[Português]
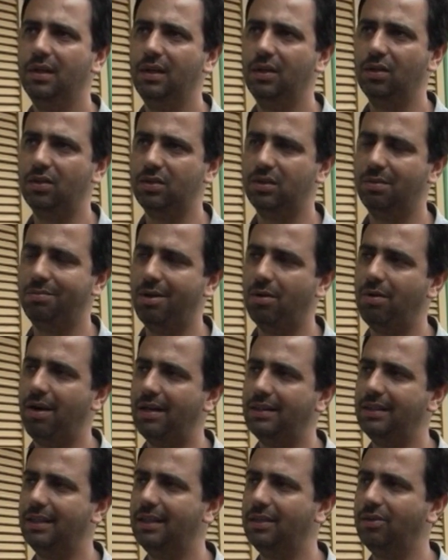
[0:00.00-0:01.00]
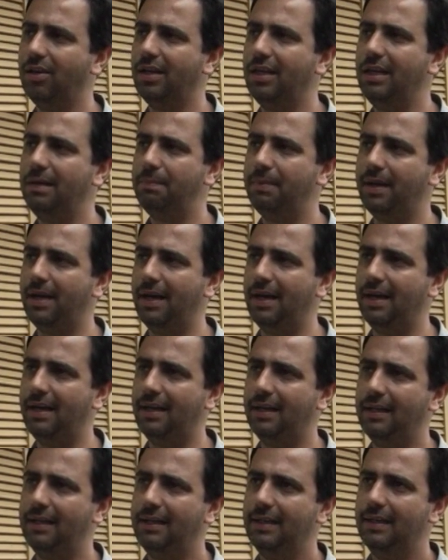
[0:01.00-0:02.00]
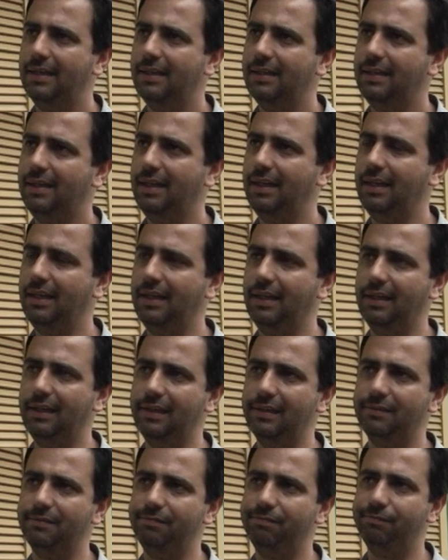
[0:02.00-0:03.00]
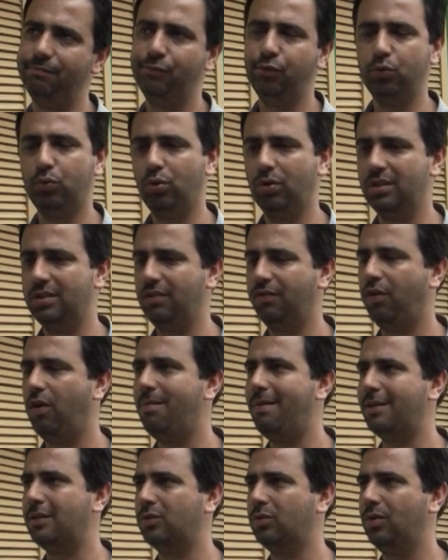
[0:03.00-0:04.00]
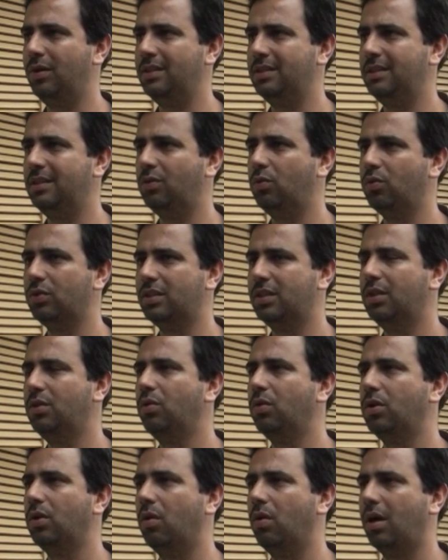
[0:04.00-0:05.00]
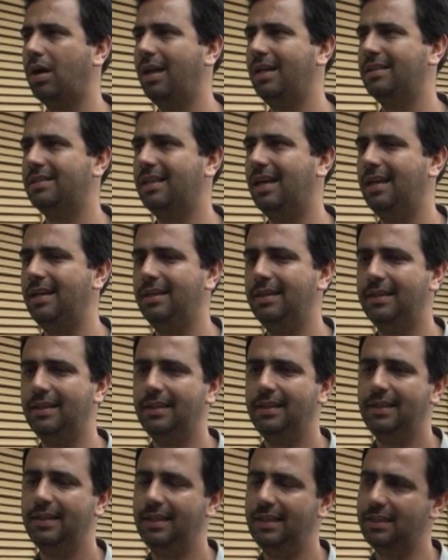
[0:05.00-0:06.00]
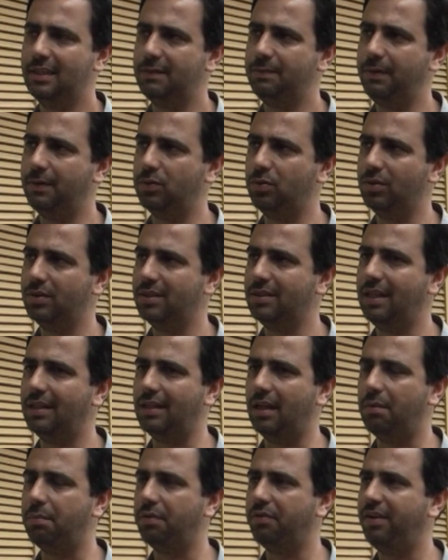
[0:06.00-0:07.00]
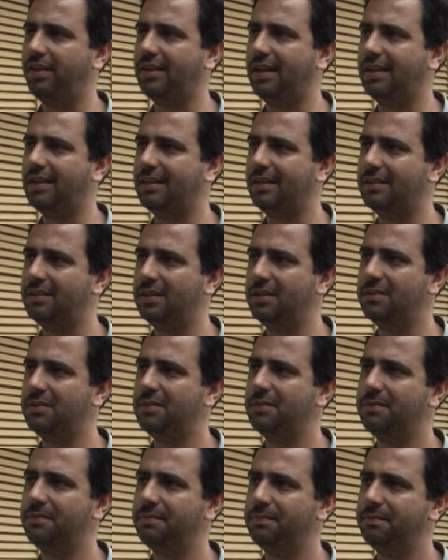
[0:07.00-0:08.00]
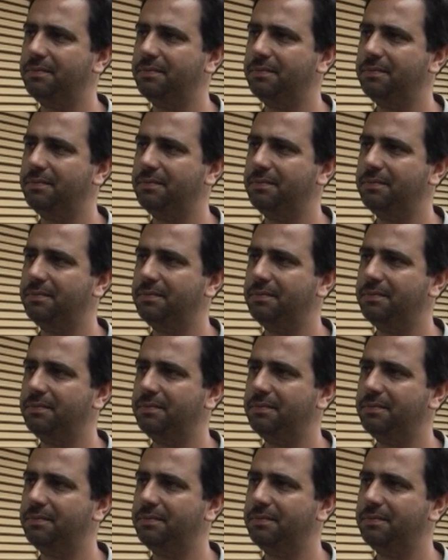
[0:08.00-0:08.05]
e nós estamos aguardando aí para ter futuras informações se conseguiu ou não localizar essas pessoas que tentaram aproveitar da tragédia.